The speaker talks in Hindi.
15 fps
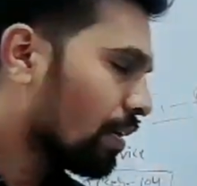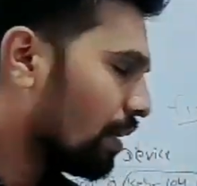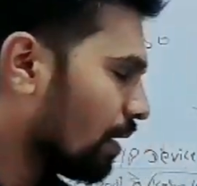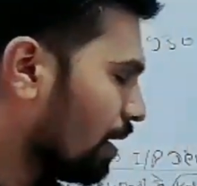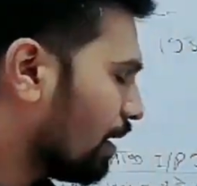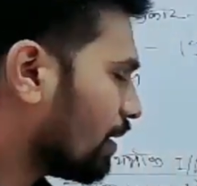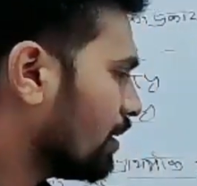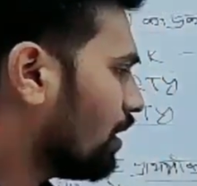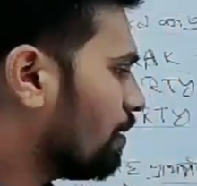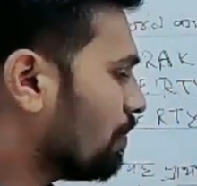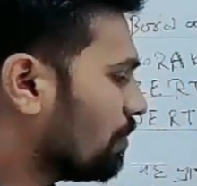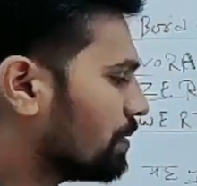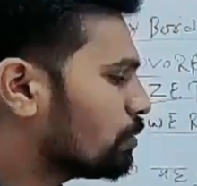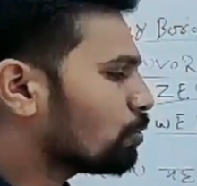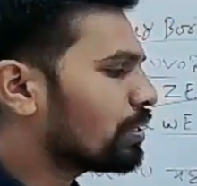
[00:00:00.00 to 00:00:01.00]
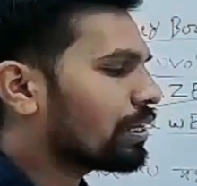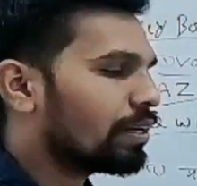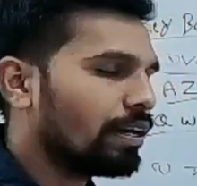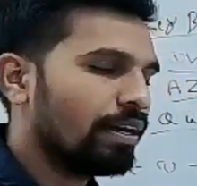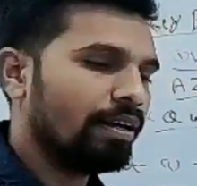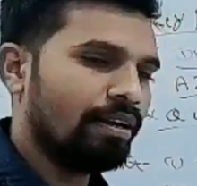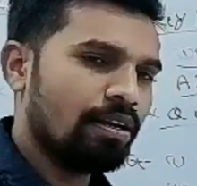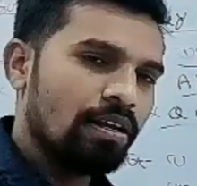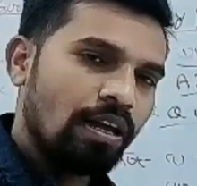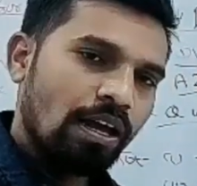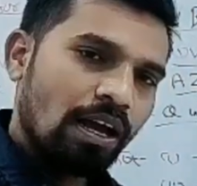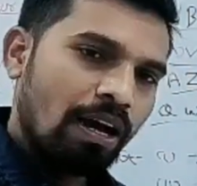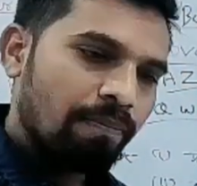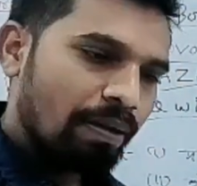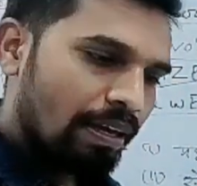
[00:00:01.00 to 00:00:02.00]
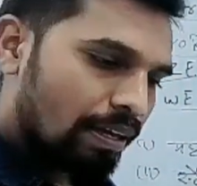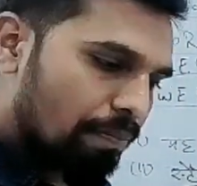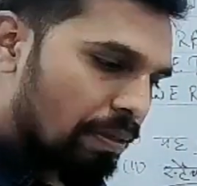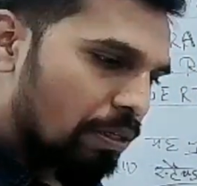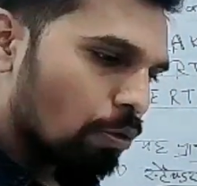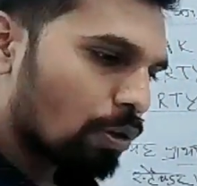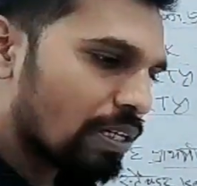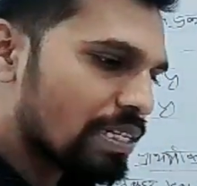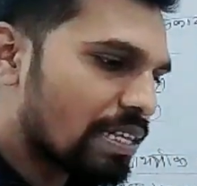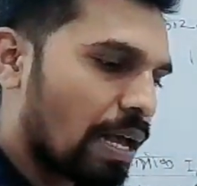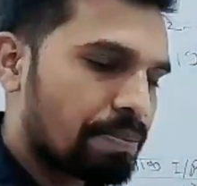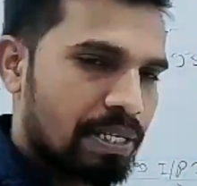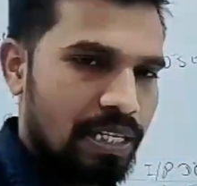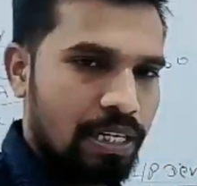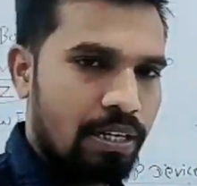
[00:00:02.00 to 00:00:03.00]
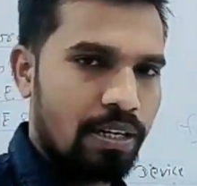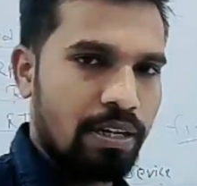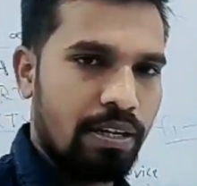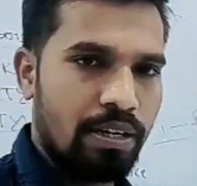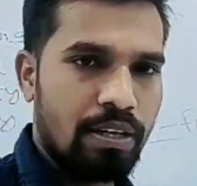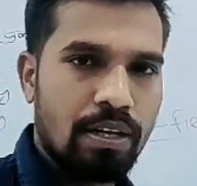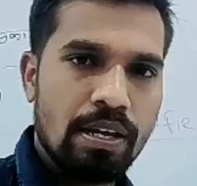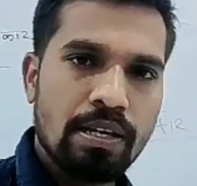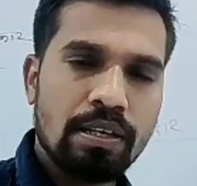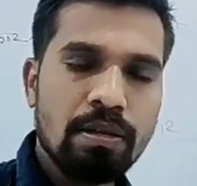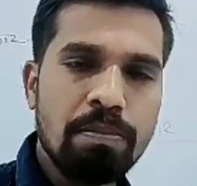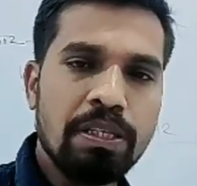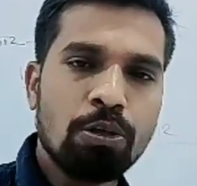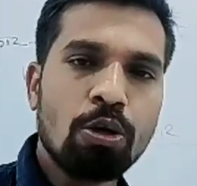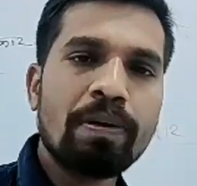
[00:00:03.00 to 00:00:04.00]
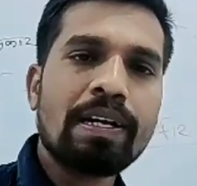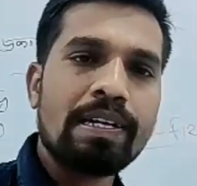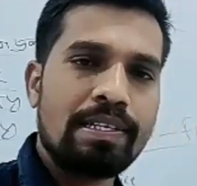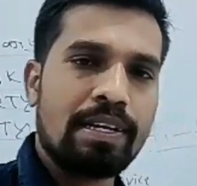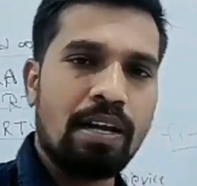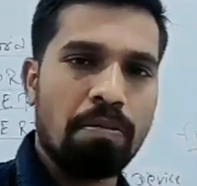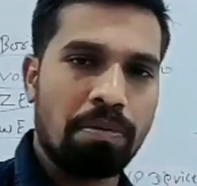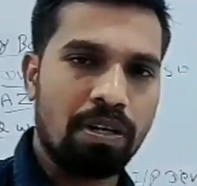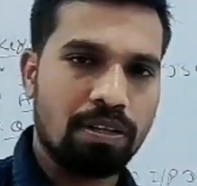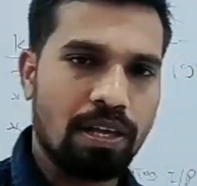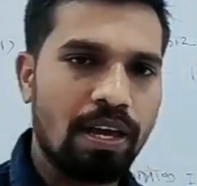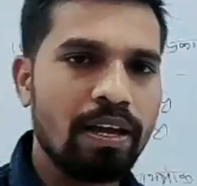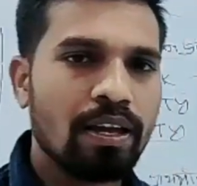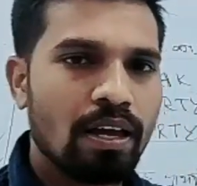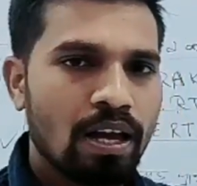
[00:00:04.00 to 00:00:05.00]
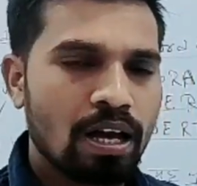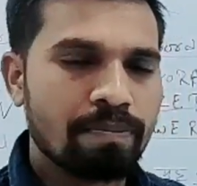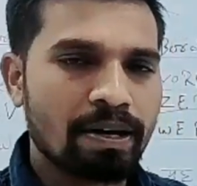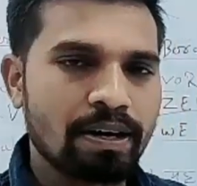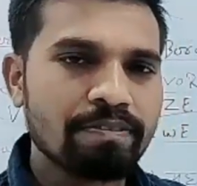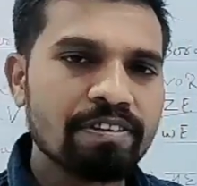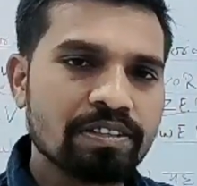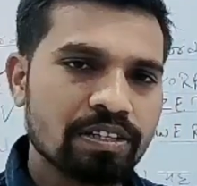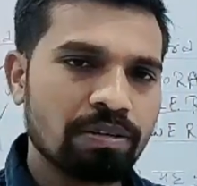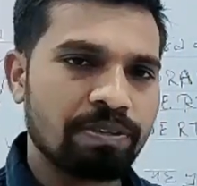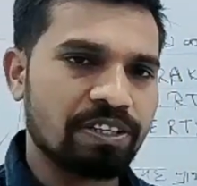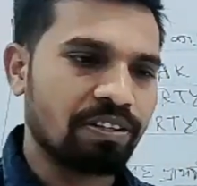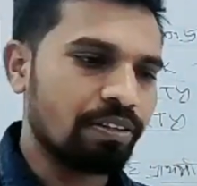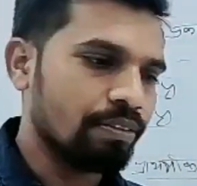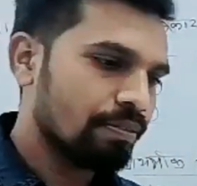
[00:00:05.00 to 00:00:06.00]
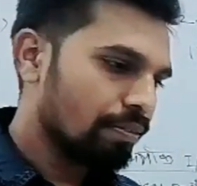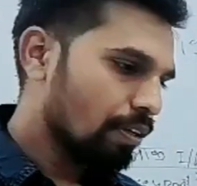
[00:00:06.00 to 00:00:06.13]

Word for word: ठीक है लेकिन हम अभी जो देख रहे हैं हम एक विंडो के हिसाब से देख रहे हैं कि विंडो में कैसा काम करता है हमारा फंक्शन बटन